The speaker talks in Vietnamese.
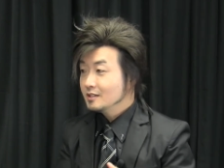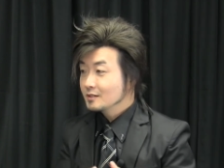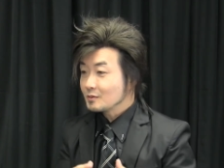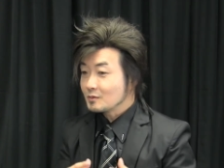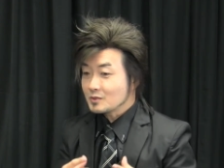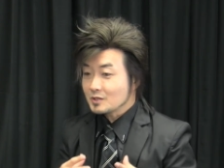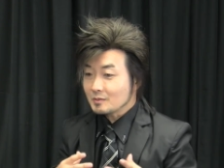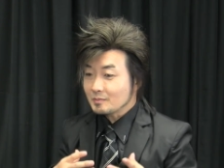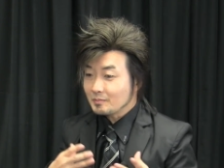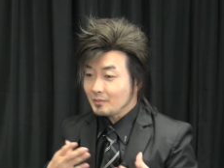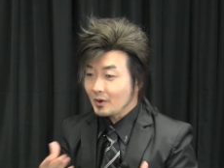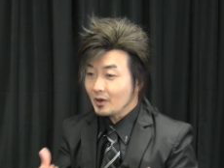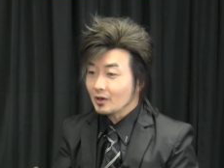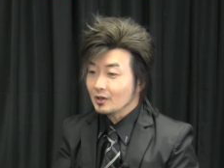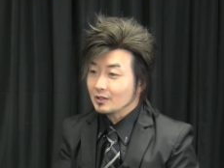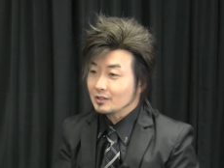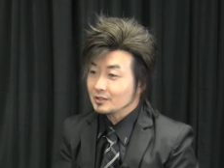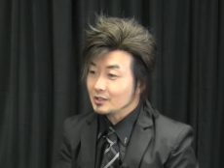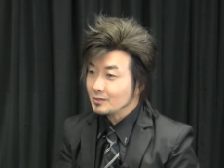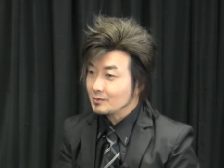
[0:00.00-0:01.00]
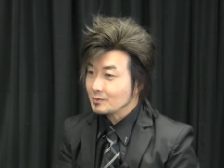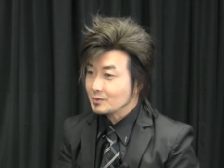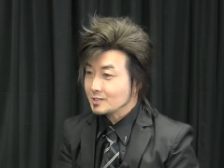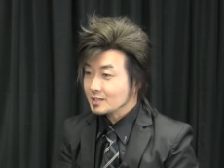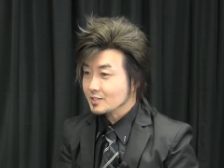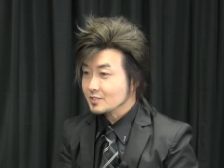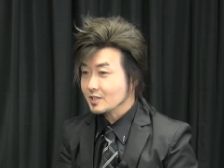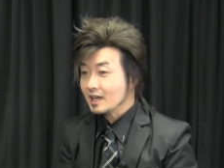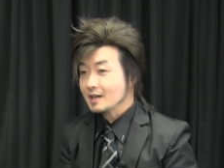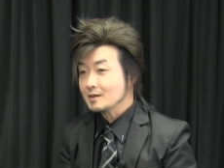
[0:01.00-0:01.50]
cú chỉ bỏ lỡ cho cú
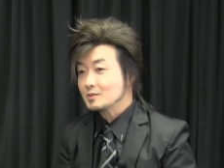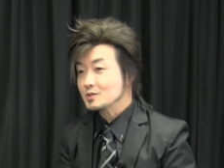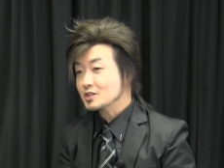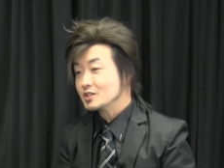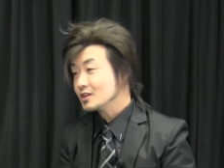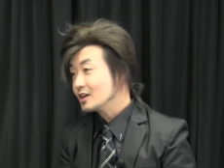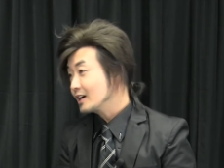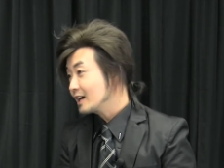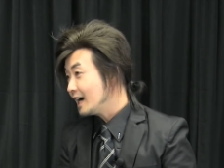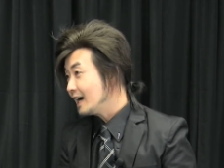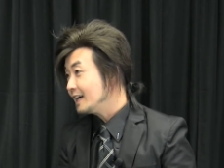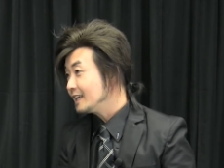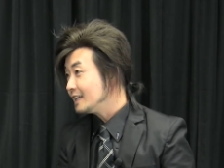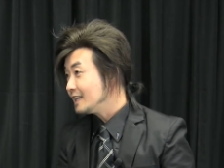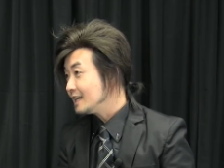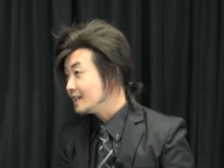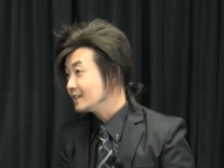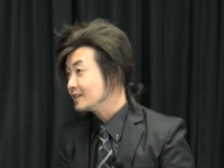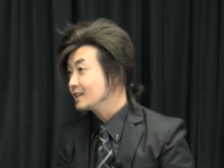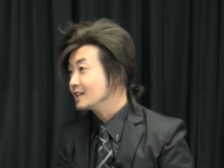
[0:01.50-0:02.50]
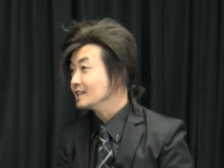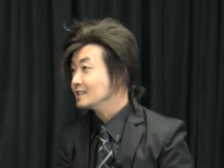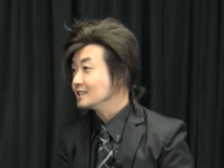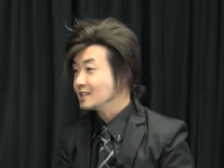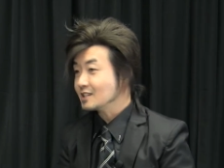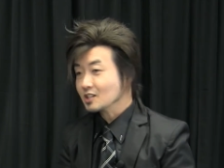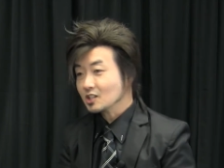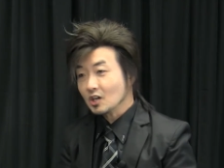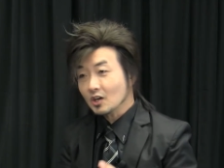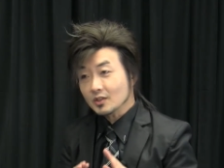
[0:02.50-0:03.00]
sai sai cú chín cho cá nè nè nè
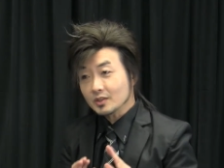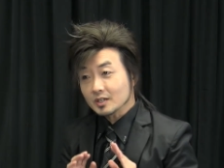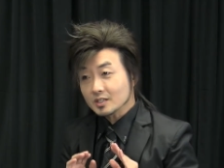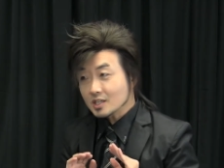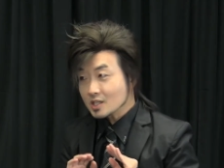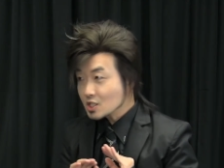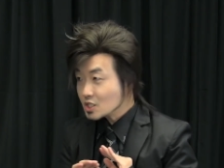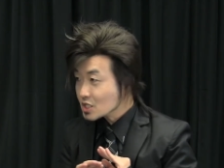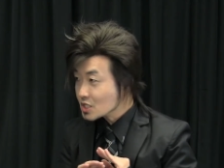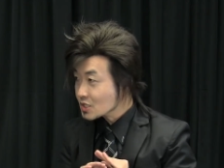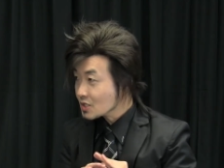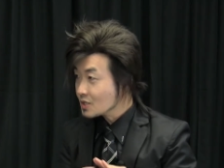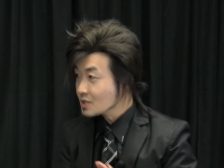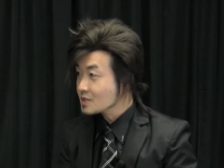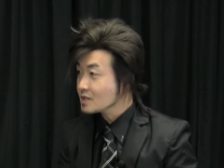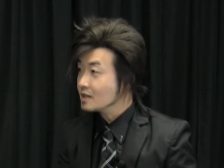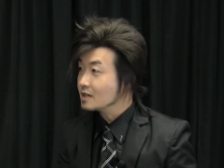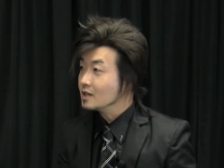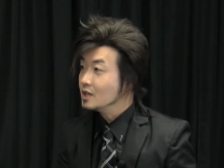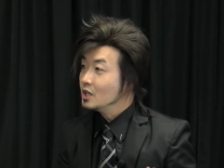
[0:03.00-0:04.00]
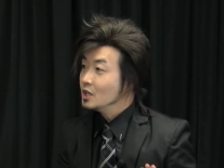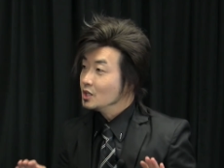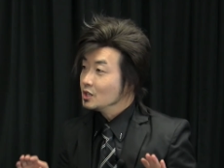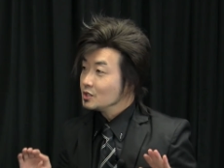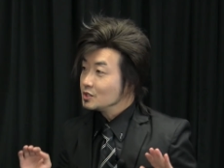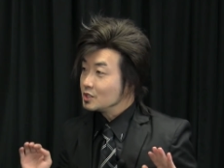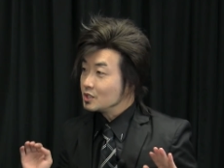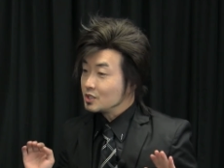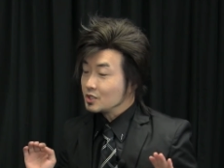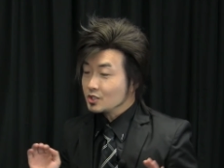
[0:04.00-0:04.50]
chỉ con thấy chỉ chỉ sót sơ
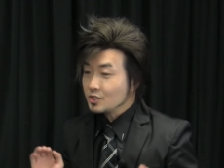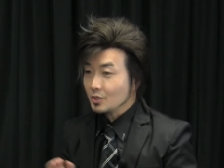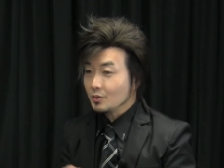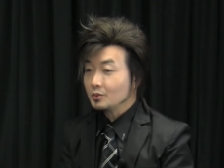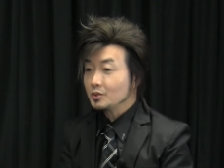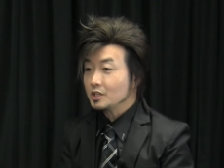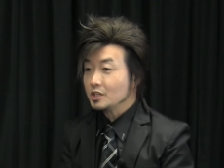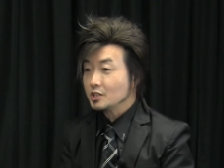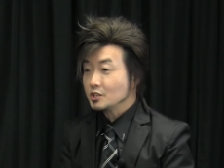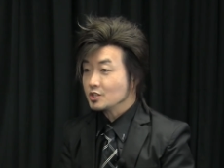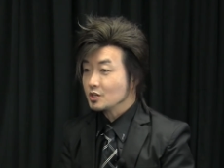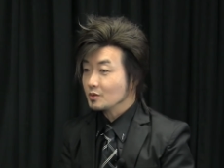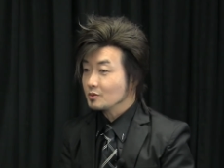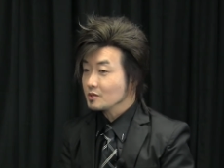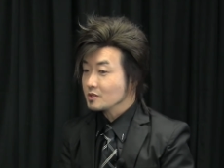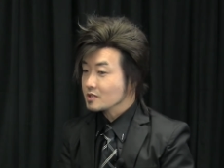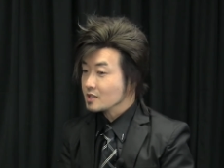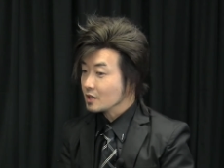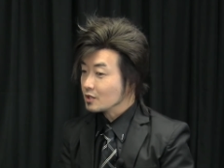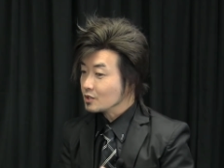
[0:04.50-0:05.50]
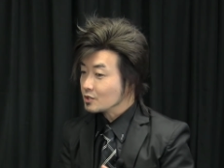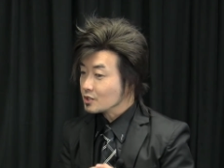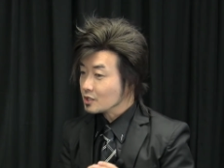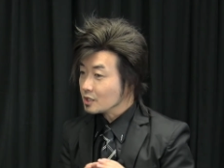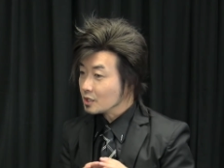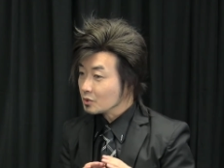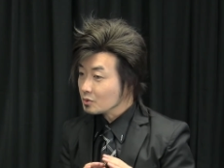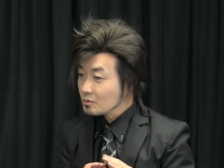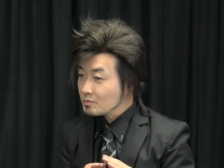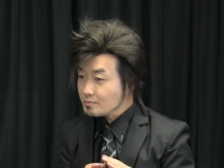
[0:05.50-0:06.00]
gì trong gì rong như sao có sẽ
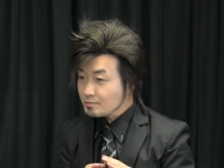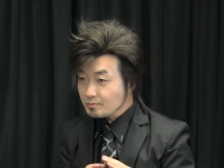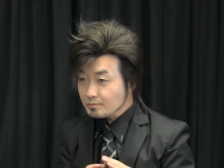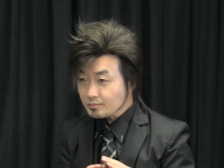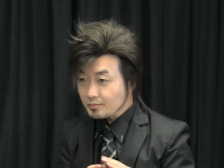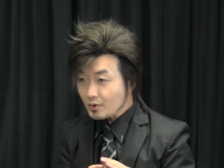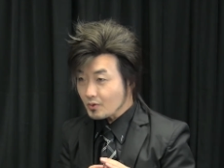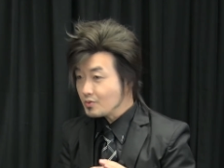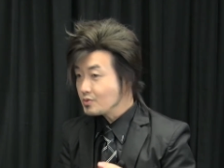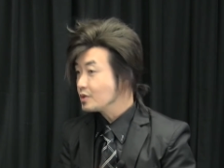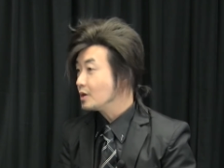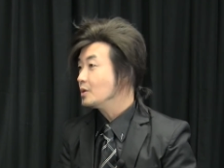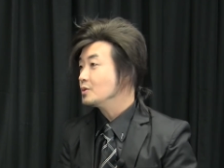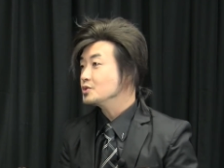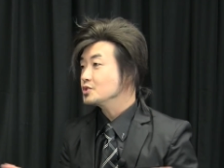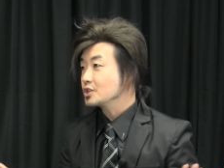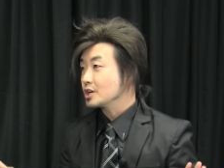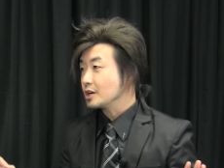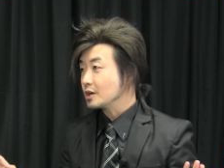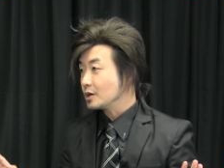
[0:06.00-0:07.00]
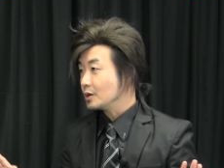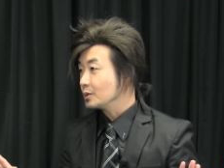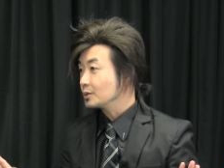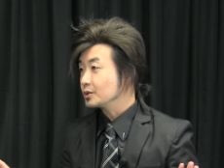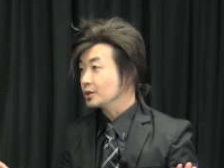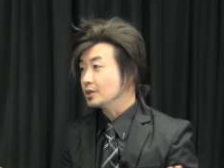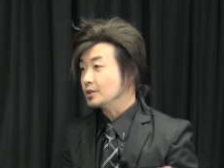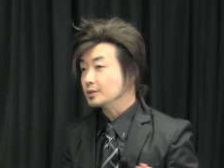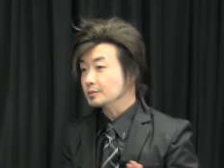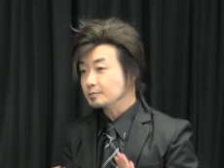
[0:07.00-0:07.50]
được tốt bốn câu trời câu
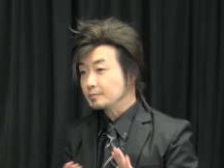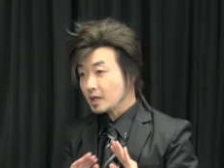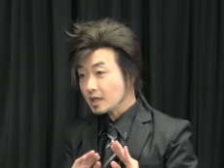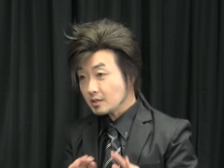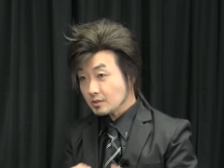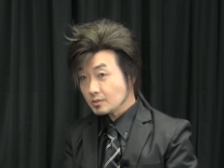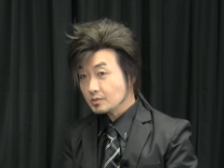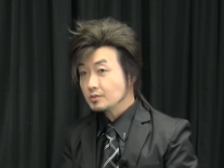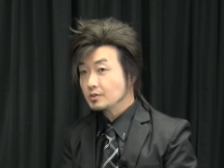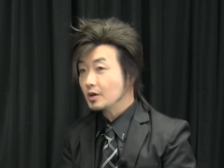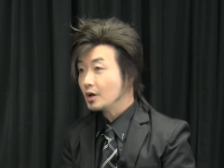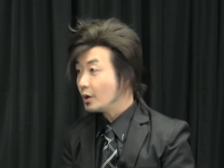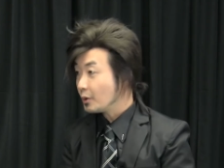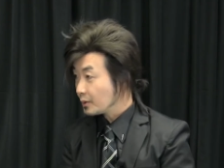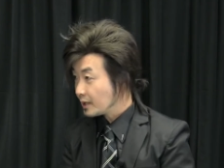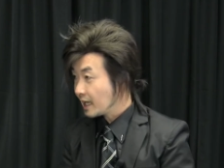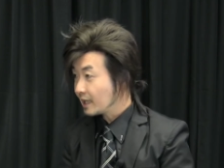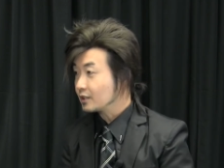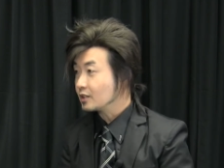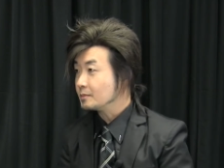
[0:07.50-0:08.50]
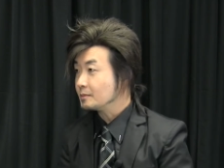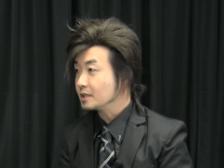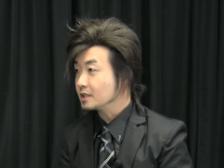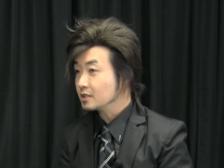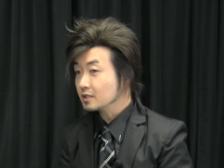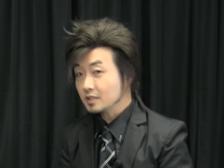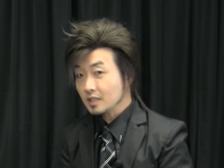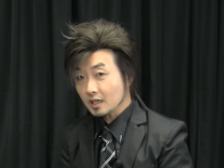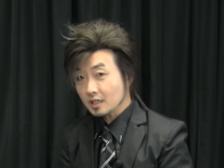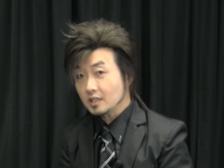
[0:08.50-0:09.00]
tỏ bé lù hồng nạn tỏ mà
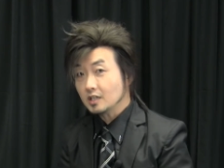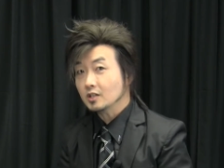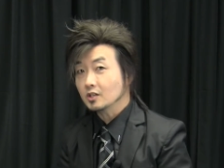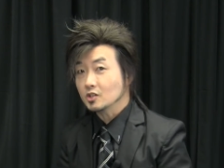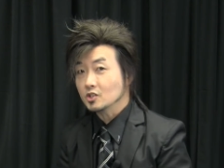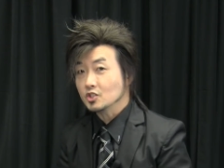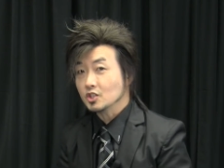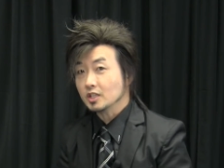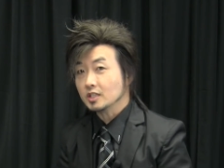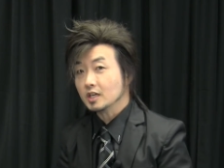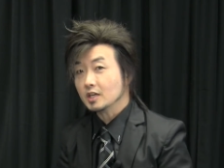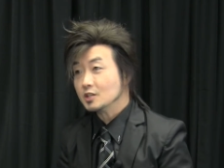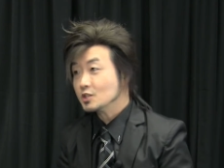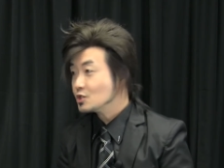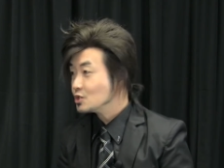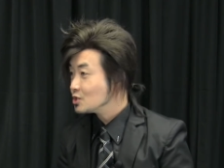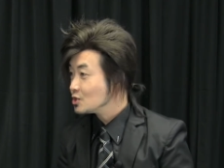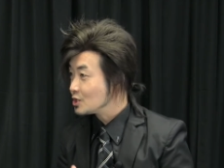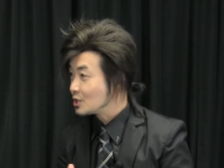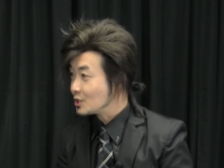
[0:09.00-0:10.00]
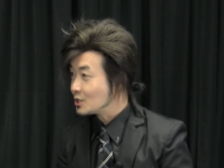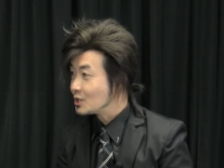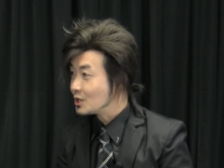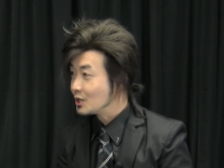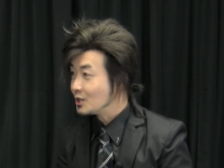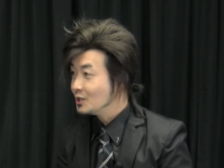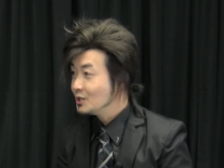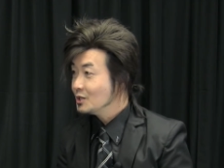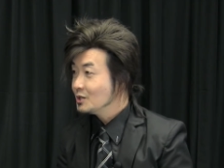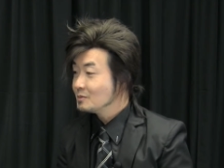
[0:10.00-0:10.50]
theo đi lọ chỉ theo đi chín
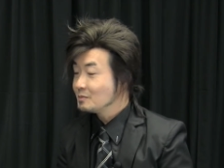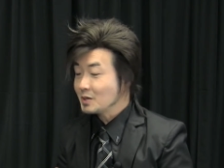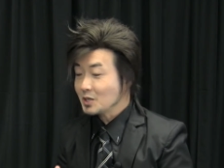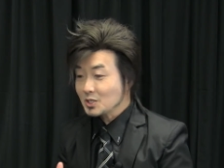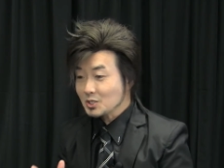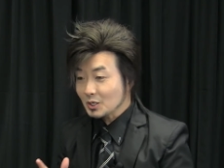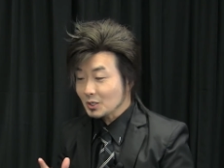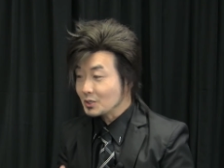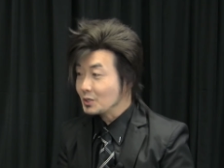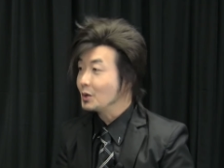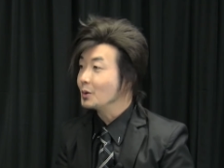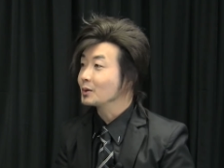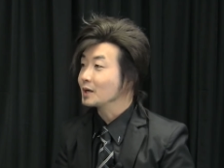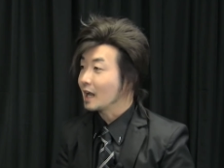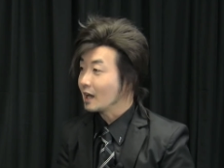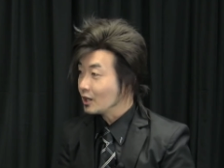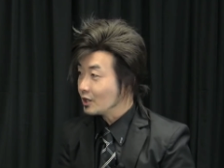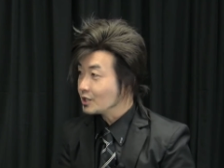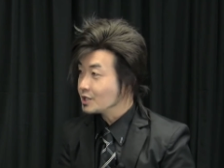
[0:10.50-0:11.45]
nhau bé cho nó hồng nạn lo